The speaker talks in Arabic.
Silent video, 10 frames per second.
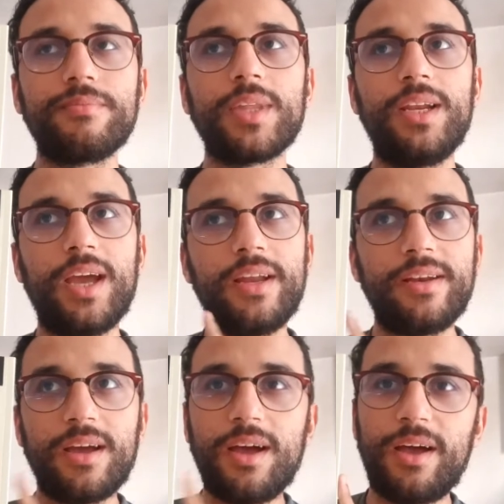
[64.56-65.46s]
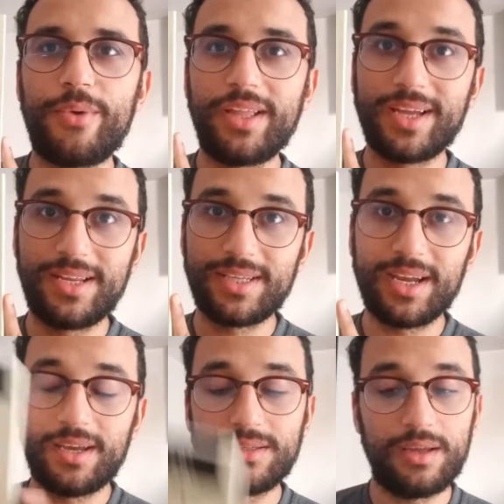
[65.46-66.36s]
لانها اولا كانت
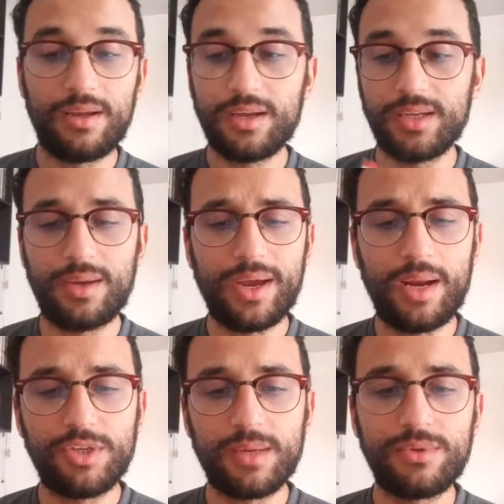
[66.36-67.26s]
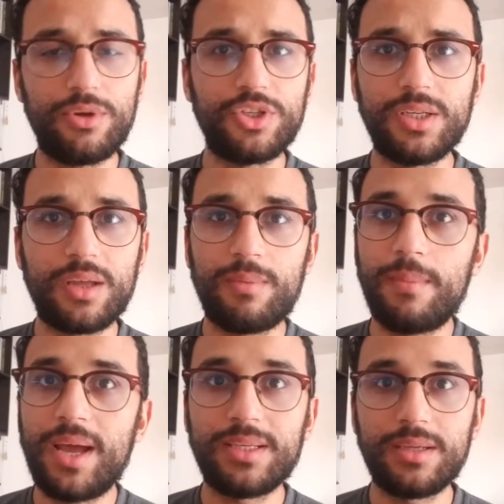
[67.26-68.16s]
رخيصه لقيتها راقله بشي 25 درهم
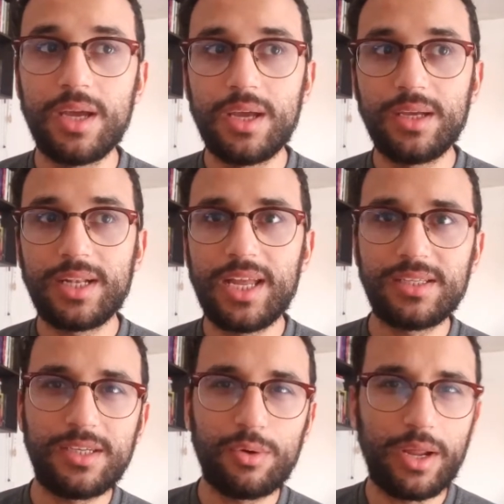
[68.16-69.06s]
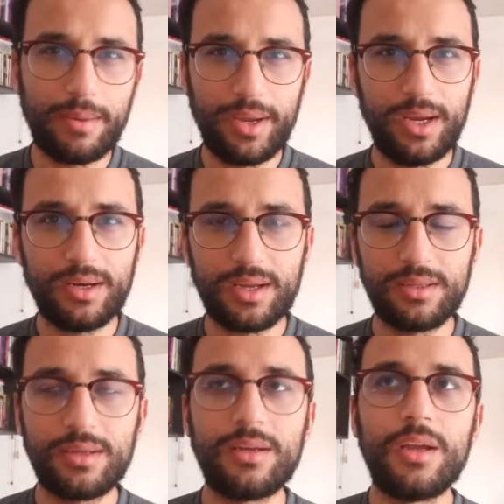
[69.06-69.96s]
ما عادش 30 ولا 40
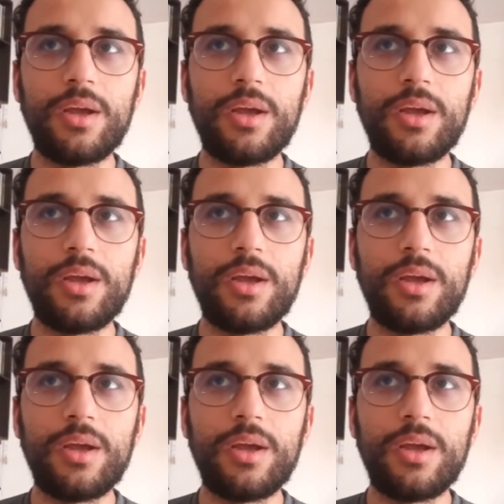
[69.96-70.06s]
كنظن